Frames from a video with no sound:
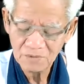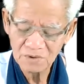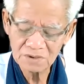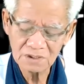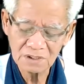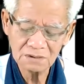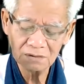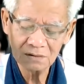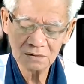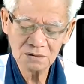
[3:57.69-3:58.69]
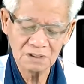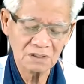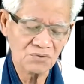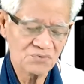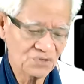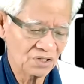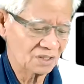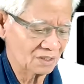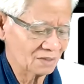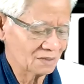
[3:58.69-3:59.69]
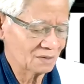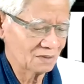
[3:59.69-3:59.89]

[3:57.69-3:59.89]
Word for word: เพราะฉะนั้นเรื่องของจิตเนี่ย